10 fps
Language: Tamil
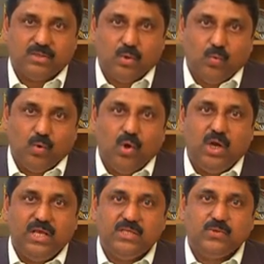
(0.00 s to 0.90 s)
ஸோ
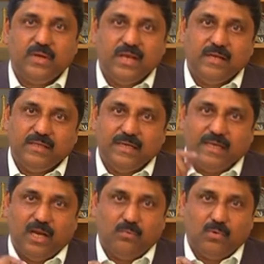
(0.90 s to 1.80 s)
ஓல்டு இன்ஜுரி இன் தி
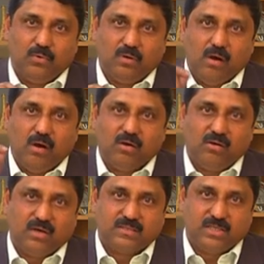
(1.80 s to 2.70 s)
டெயில் போன் ஆர்
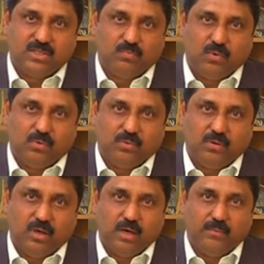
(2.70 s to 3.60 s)
காக்சிக்ஸ் போன்
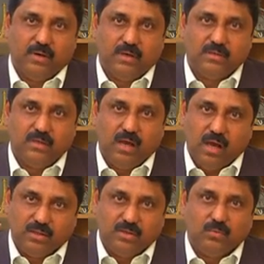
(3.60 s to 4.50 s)
அப்படின்ட்டு
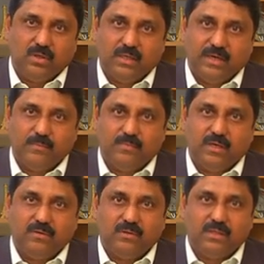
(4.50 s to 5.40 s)
அதுக்கு உள்ள
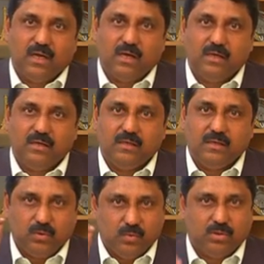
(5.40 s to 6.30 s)
ட்ரீட்மெண்ட்டையும் வந்து நாங்கள்
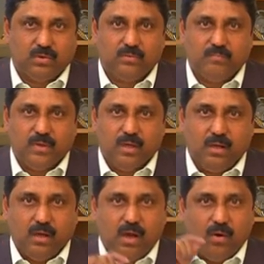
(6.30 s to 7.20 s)
கொடுக்குறோம்
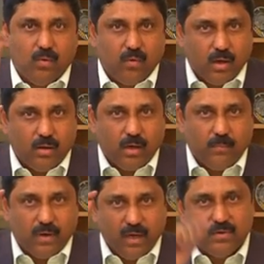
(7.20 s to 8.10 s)

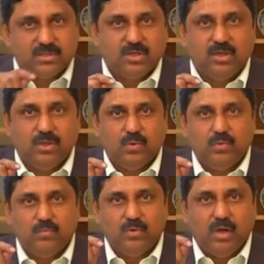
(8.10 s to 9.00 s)
பல வருஷங்களுக்கு
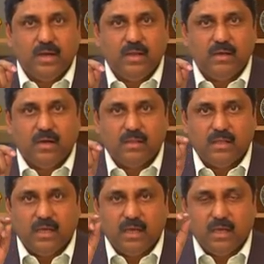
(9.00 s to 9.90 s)
முன்னாடி
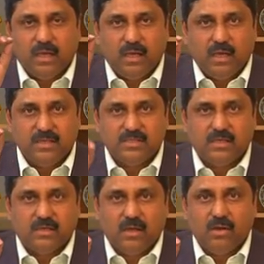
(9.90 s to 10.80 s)
நடந்த
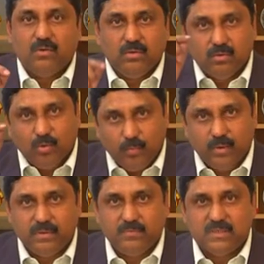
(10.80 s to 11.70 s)
இன்சிடென்ட்னாலும்
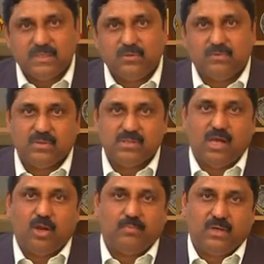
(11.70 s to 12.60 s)
ஹோமியோபதி மெடிசனை கொடுத்து
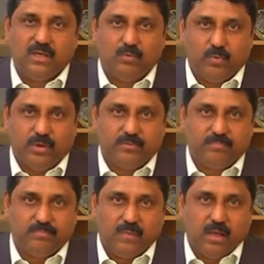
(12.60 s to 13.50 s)
சால்வ் பண்ண
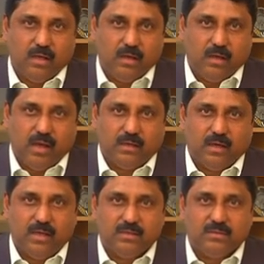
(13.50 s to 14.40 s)
முடியும்
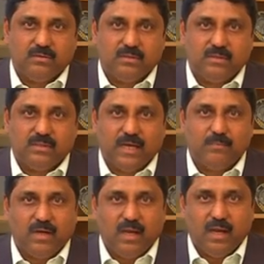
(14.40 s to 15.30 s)
அதனால் இதுக்கு வந்து
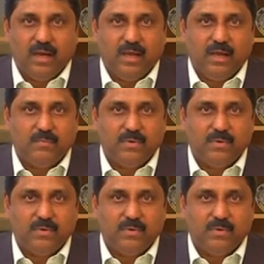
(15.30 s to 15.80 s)
ட்ரீட்மெண்ட் இல்லையே